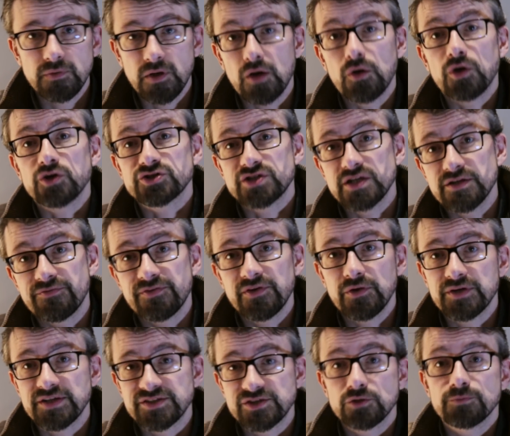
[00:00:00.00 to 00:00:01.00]
Alors je l'ai fait
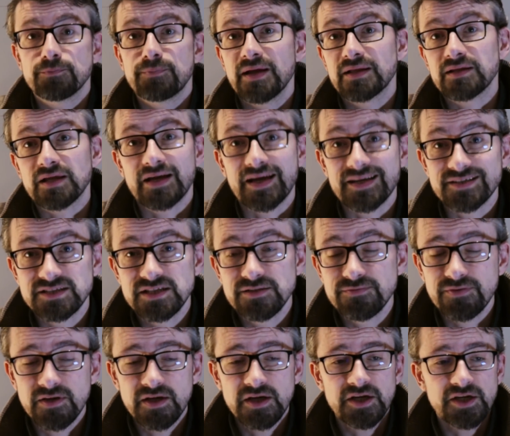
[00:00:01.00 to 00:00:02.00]
en essayant de ne pas être
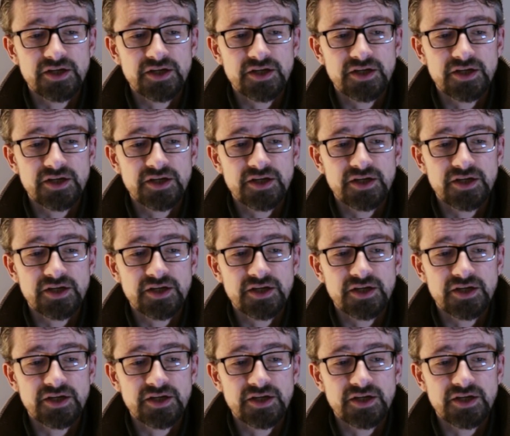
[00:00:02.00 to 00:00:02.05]
agressif,